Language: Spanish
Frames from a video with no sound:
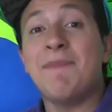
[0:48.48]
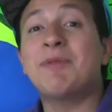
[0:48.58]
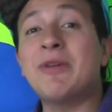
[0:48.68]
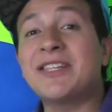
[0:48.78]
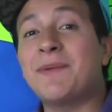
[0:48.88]
Y
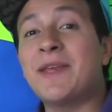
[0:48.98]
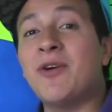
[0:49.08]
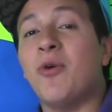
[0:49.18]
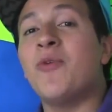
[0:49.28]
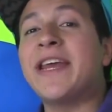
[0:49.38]
pues bueno, este
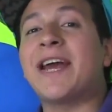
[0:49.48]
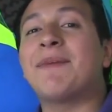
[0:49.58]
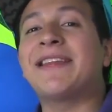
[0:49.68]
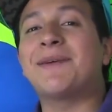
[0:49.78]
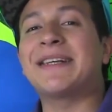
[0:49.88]
video
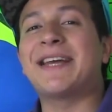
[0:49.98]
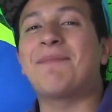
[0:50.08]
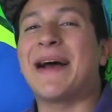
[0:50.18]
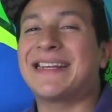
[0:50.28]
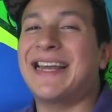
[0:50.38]
únicamente va a ser
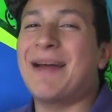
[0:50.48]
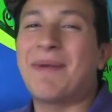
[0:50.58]
para hacer la